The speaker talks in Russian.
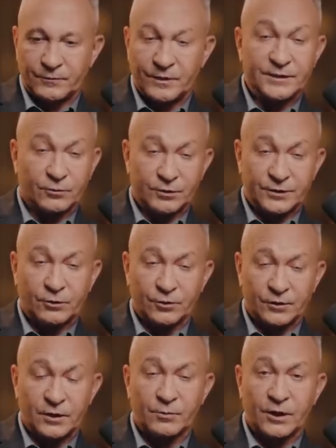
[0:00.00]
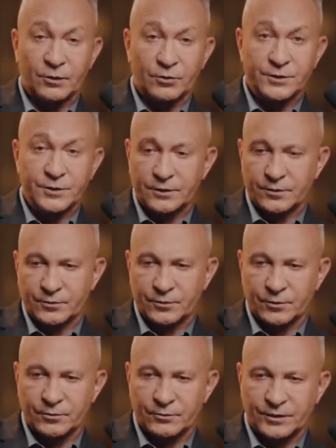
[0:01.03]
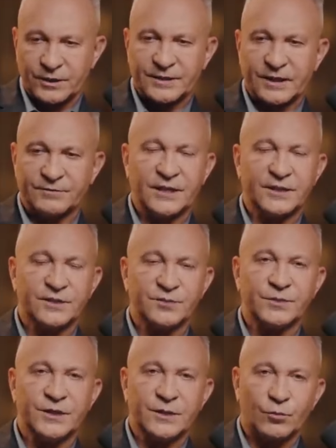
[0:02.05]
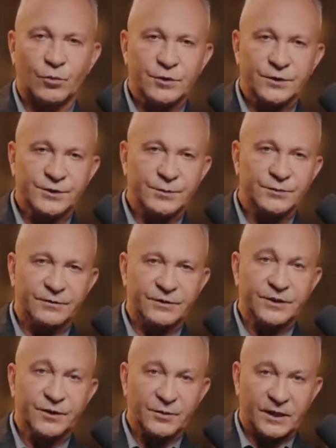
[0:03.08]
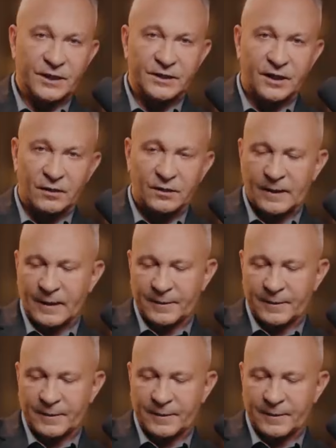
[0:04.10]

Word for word: есть такой закон кармалоджик, что нельзя взять из мира больше, чем ты в этот мир отдал.